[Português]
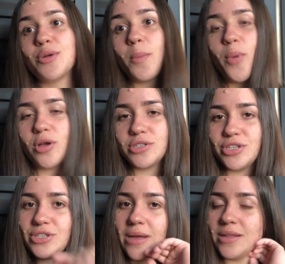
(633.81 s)
Não pode
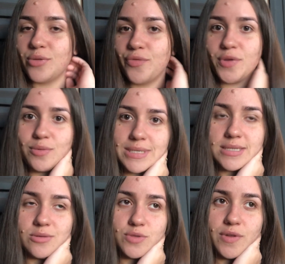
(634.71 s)
deixar, né, no frio
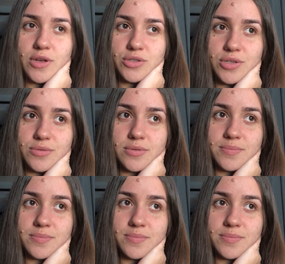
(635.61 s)
assim, os filhotinhos.